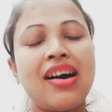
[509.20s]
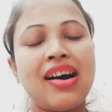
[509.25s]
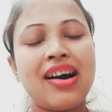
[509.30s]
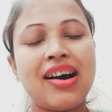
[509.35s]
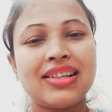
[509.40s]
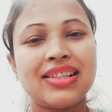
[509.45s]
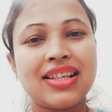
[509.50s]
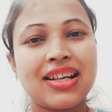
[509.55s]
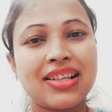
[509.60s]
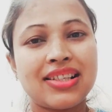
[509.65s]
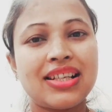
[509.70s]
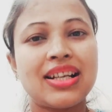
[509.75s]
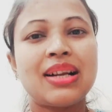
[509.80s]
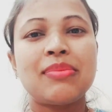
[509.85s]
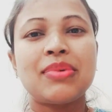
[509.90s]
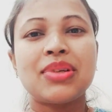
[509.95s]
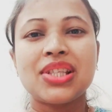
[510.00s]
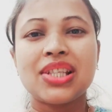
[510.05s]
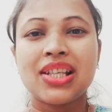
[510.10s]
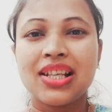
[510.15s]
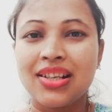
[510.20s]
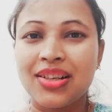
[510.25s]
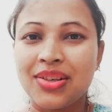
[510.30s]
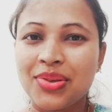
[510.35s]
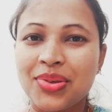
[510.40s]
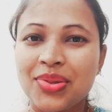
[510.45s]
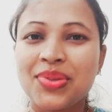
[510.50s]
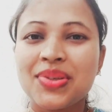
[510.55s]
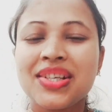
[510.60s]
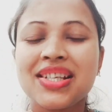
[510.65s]
আর যারা যারা আমার চ্যানেলে
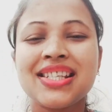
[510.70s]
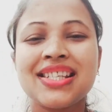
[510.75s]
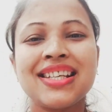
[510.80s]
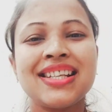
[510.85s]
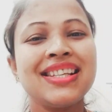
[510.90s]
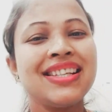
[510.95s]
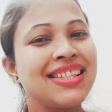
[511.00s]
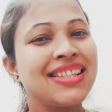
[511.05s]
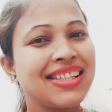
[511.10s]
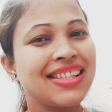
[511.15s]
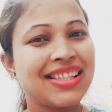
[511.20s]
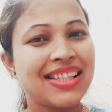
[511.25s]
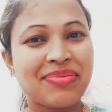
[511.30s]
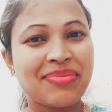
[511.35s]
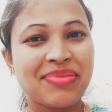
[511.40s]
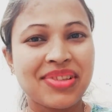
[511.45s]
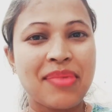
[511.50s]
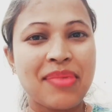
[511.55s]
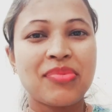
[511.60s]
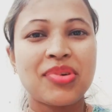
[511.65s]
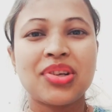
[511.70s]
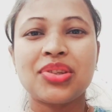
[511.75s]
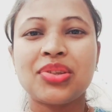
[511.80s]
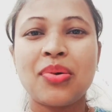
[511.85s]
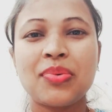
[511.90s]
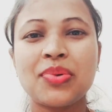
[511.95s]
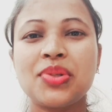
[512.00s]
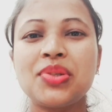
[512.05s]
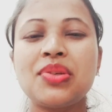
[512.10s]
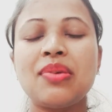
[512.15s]
নতুন এসছেন সাবস্ক্রাইব করতে
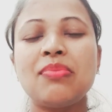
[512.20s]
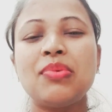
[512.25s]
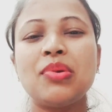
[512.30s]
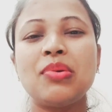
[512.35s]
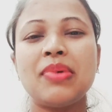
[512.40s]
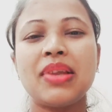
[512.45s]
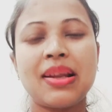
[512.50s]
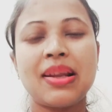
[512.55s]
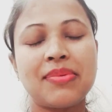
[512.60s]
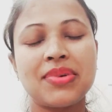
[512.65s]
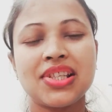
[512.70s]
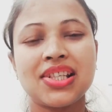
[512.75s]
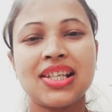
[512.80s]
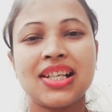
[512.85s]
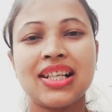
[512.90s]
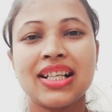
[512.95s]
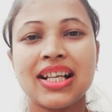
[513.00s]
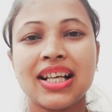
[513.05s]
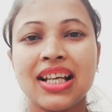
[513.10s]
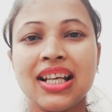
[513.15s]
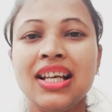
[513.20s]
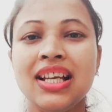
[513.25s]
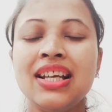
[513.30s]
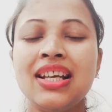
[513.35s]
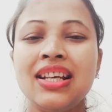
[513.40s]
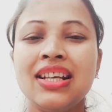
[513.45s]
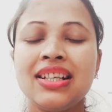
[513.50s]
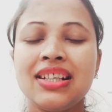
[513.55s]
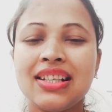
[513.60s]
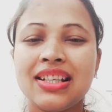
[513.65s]
অবশ্যই ভুলবেন আমার চ্যানেলটাকে
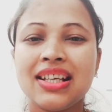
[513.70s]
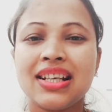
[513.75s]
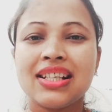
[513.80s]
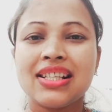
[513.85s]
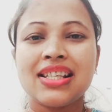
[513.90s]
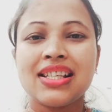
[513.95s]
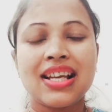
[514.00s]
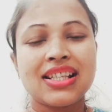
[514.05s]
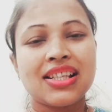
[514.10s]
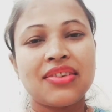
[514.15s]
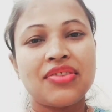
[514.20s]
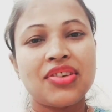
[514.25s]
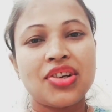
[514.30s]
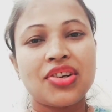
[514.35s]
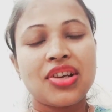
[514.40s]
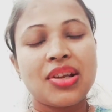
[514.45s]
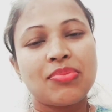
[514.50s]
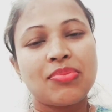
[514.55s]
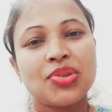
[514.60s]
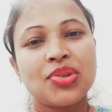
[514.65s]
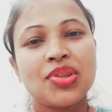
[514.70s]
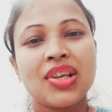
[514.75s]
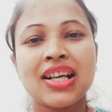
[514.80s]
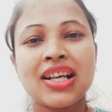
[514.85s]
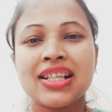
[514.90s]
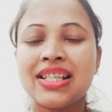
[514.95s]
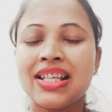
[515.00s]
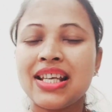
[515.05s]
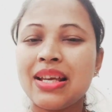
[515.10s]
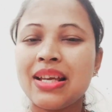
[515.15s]
ঠিক আছে আজকের ভিডিওটা এই পর্যন্ত
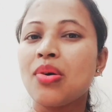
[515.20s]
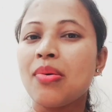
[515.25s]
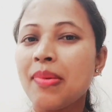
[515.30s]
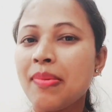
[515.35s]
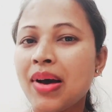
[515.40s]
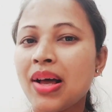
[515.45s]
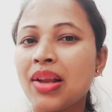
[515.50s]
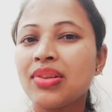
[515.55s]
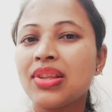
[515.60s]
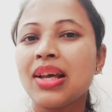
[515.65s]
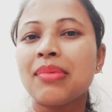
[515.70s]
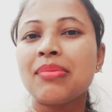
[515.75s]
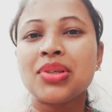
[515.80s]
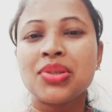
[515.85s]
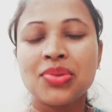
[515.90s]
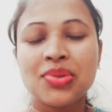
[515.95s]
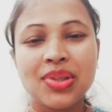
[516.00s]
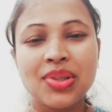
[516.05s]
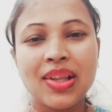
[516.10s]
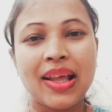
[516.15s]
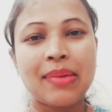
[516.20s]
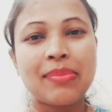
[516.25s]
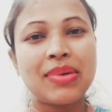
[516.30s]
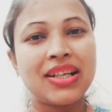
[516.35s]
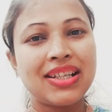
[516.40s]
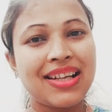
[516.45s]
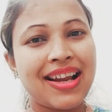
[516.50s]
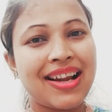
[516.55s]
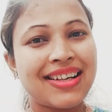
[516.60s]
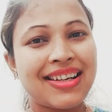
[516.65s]
রাখছি সবাই ভালো থাকবেন সুস্থ থাকবেন
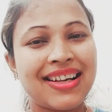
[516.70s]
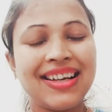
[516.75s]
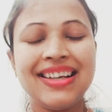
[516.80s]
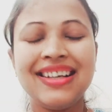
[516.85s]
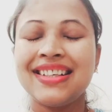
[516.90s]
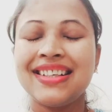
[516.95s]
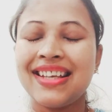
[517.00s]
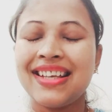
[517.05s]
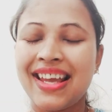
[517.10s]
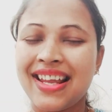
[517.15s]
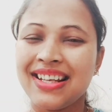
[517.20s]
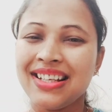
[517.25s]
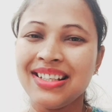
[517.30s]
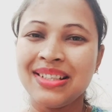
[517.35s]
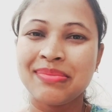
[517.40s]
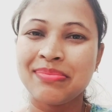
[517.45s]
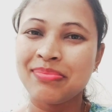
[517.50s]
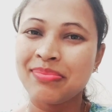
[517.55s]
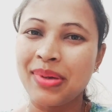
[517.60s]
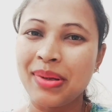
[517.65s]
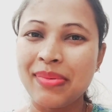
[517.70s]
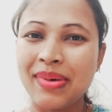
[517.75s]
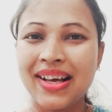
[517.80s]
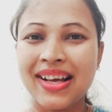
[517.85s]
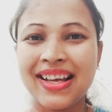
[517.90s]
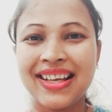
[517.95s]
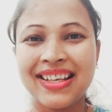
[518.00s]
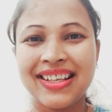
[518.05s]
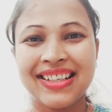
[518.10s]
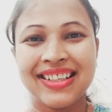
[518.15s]
টাটা অ্যান্ড বাই
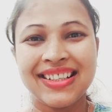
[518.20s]
বাই